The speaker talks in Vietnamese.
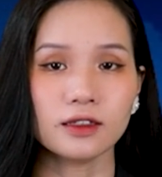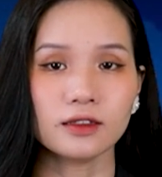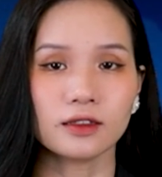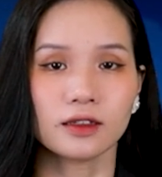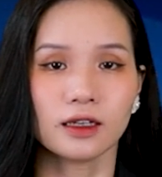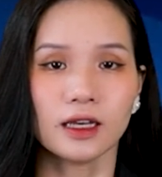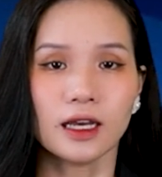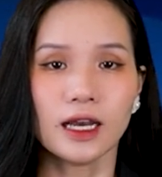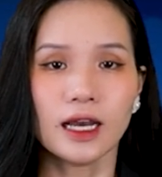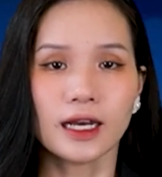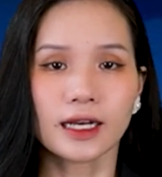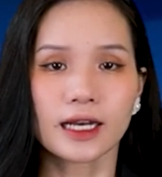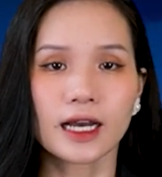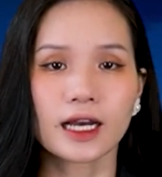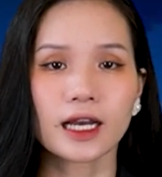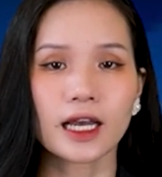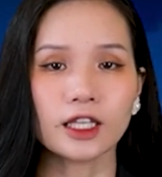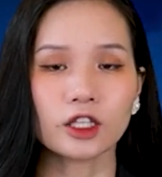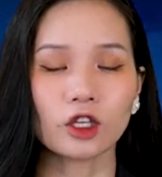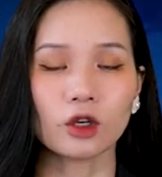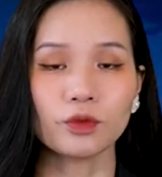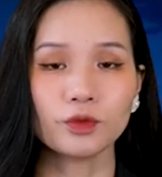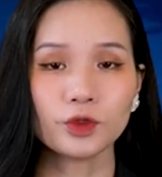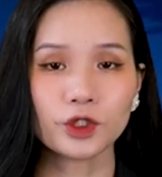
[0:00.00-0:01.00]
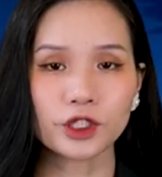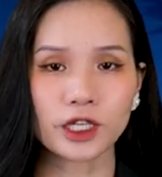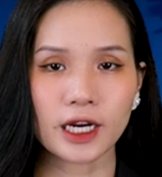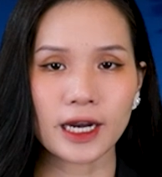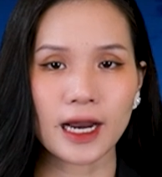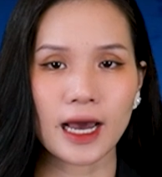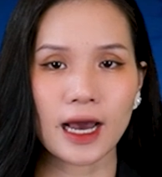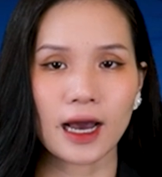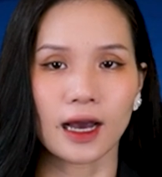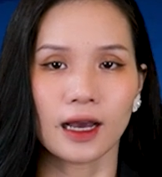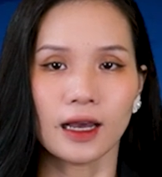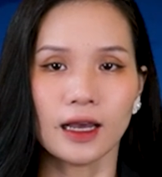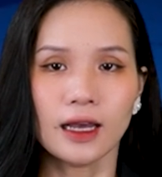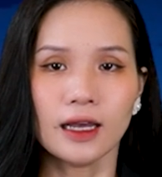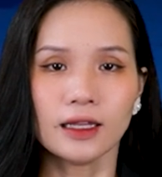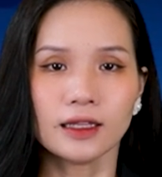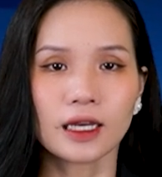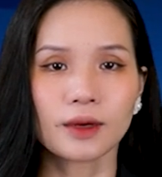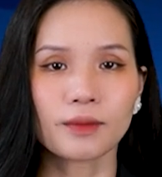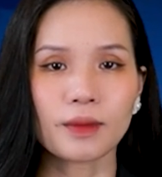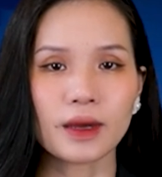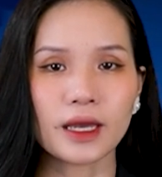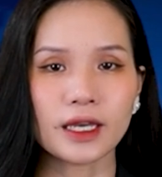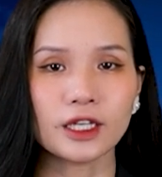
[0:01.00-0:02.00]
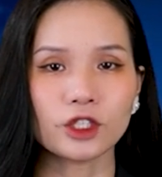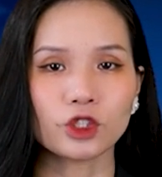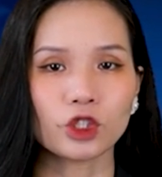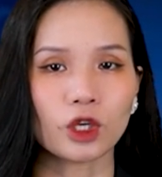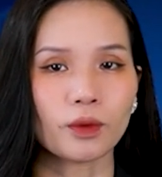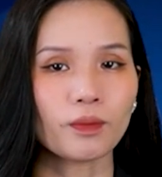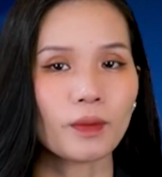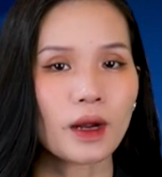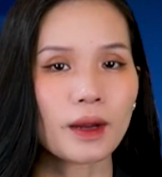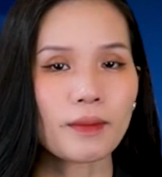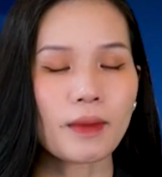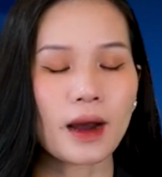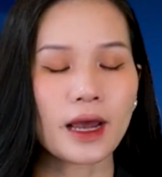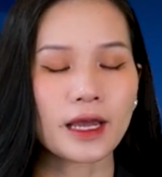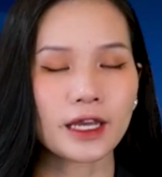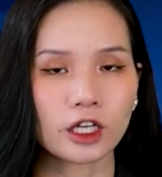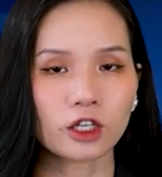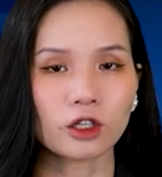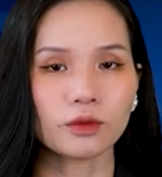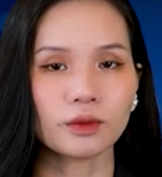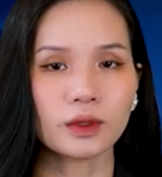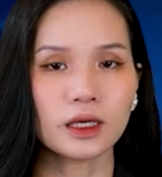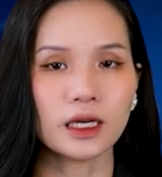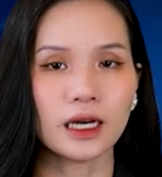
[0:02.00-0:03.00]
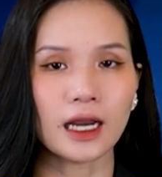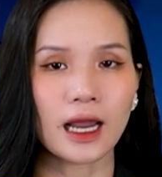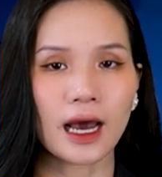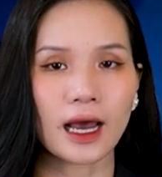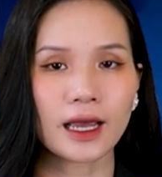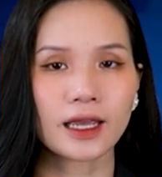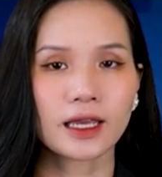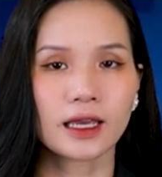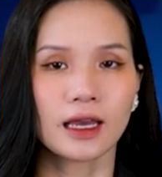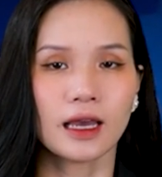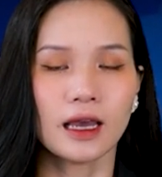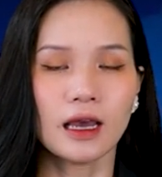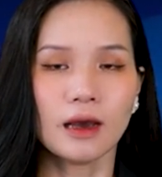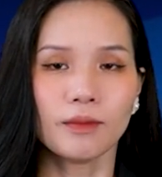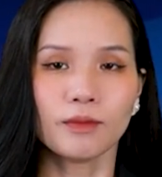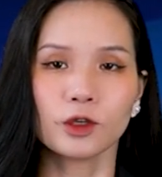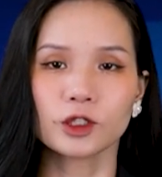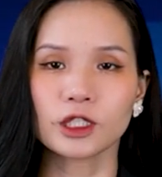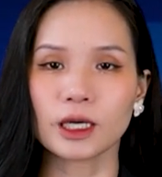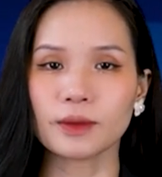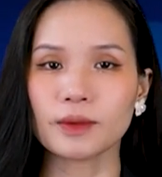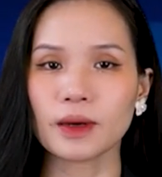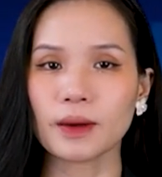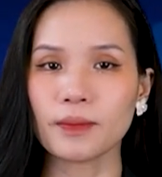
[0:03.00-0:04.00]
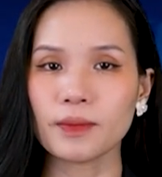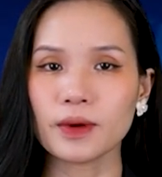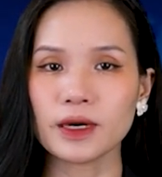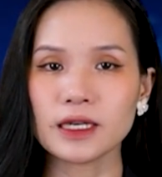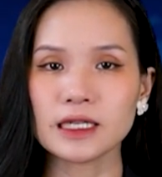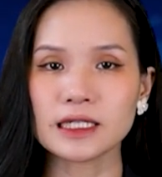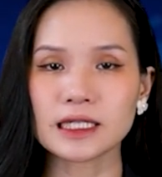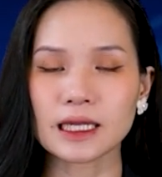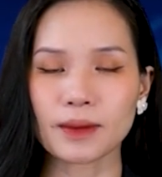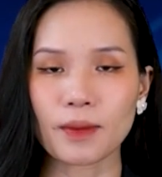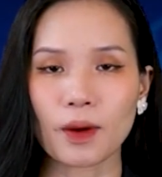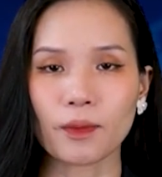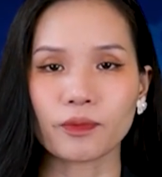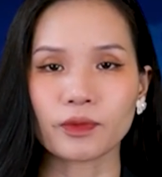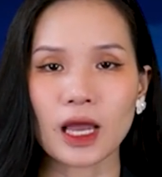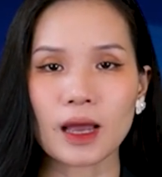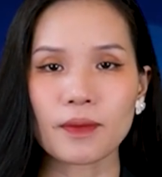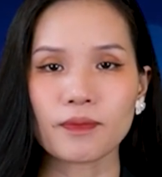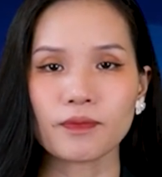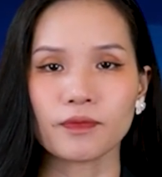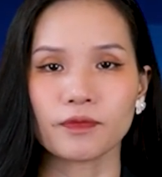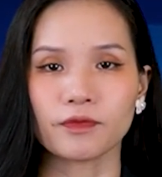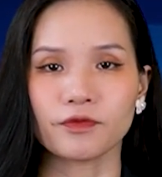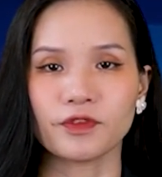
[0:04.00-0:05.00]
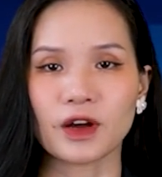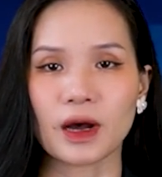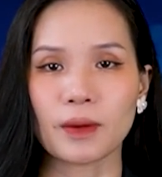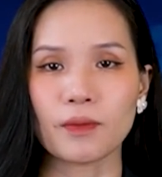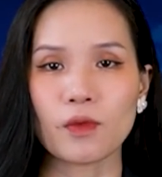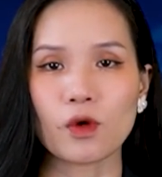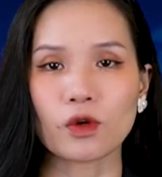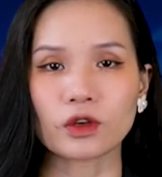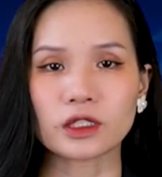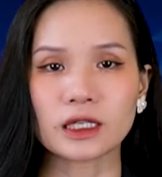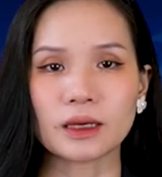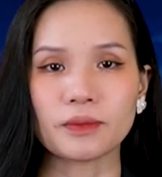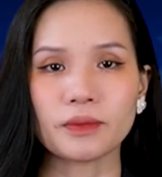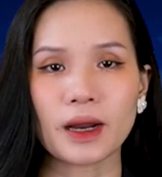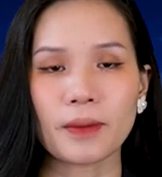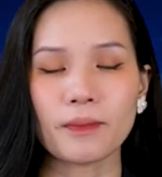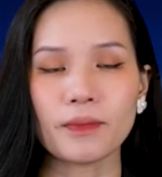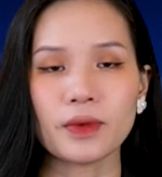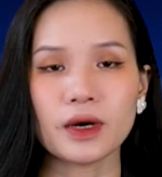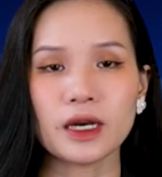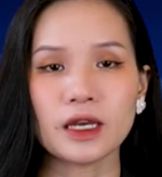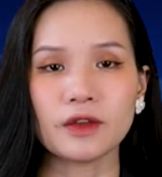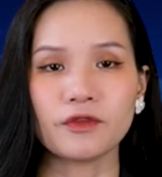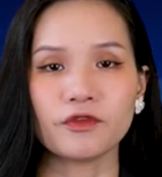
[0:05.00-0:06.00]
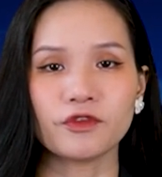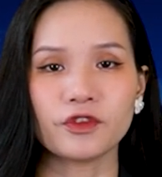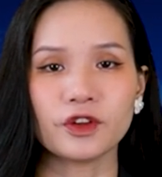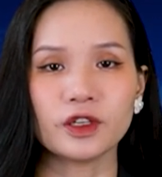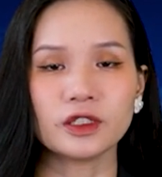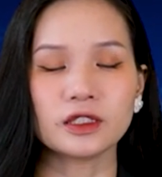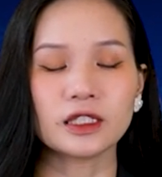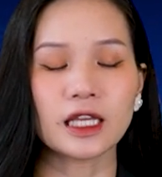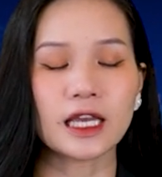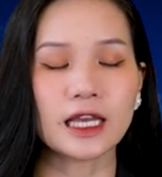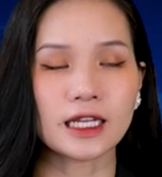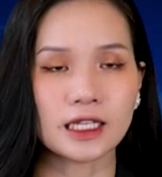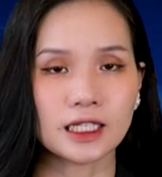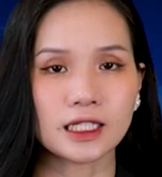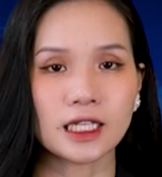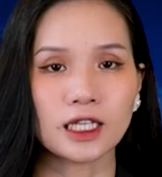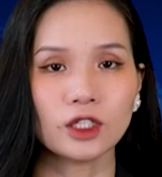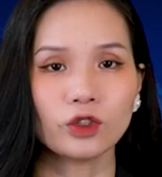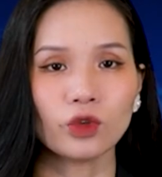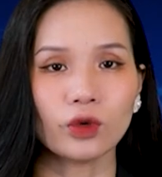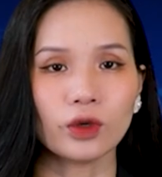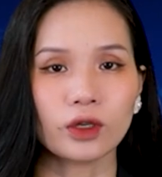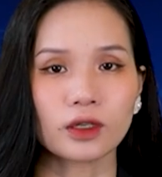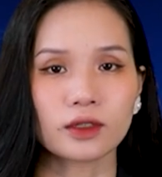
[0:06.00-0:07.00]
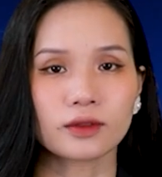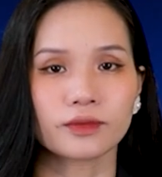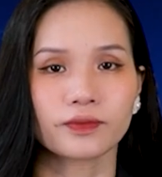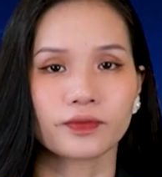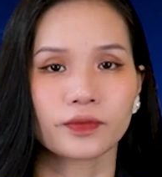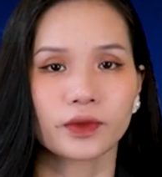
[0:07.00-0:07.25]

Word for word: dược, các hệ thống radar, thiết bị chống máy bay không người lái, 150 xe bọc thép và 150 phương tiện chiến thuật.